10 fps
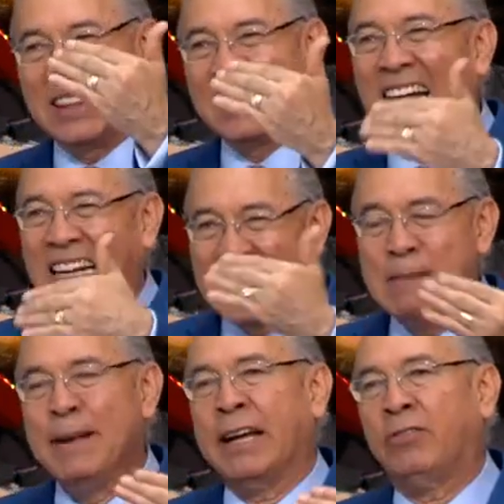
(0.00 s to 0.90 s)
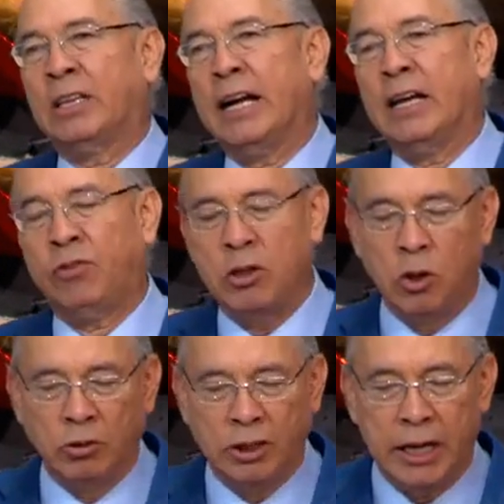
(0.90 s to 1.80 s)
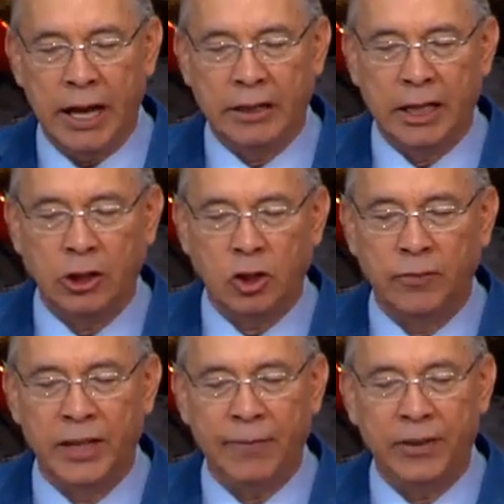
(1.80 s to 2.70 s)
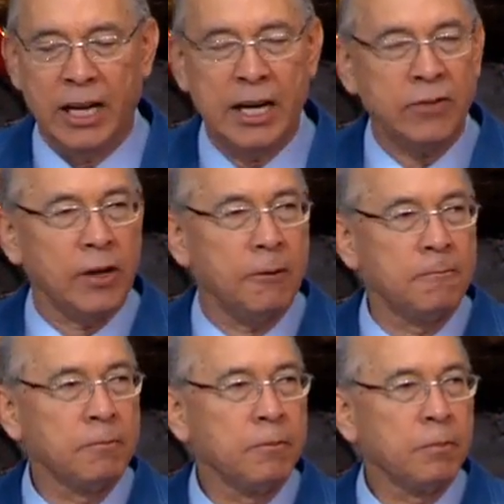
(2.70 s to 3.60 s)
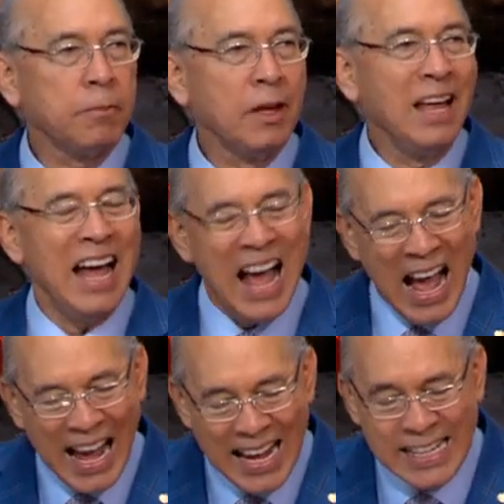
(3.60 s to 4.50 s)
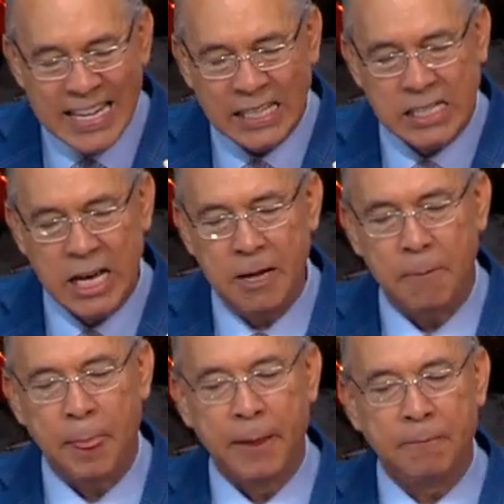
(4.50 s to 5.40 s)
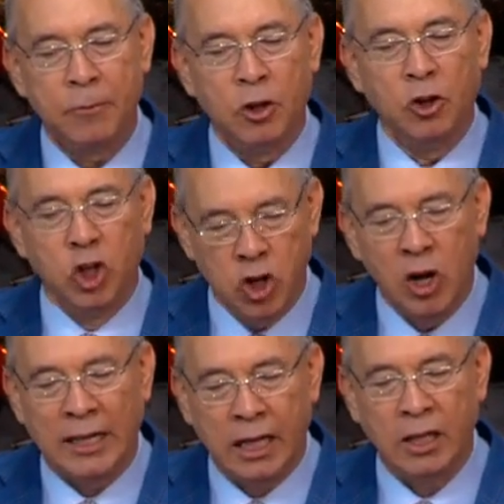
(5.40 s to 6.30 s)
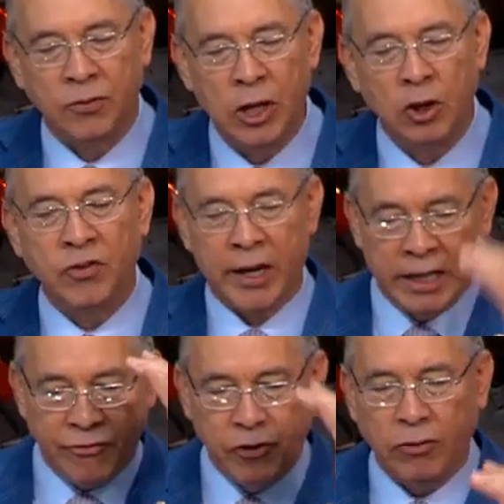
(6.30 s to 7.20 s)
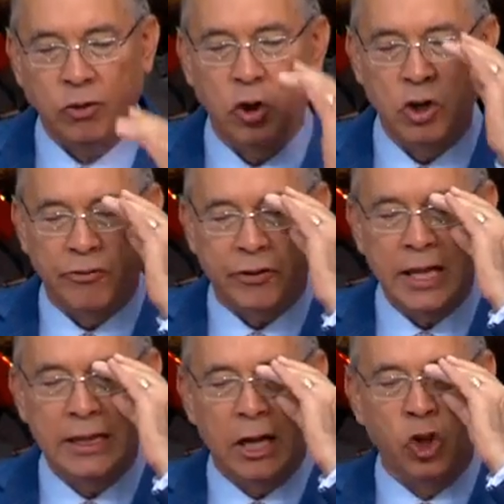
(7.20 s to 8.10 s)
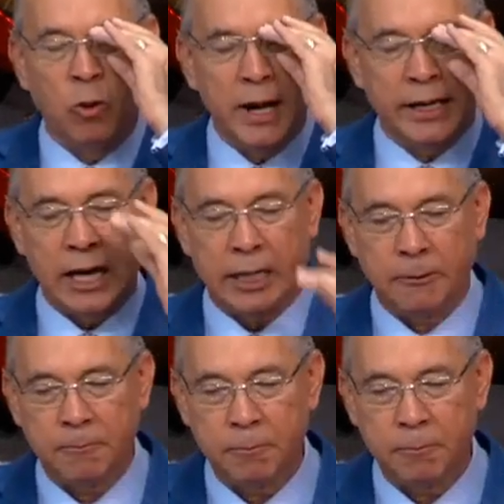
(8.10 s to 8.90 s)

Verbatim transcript: terribles que se están haciendo dentro de, la iglesia. A gente así, Dios le está diciendo sacrificio y ofrenda no me agrada.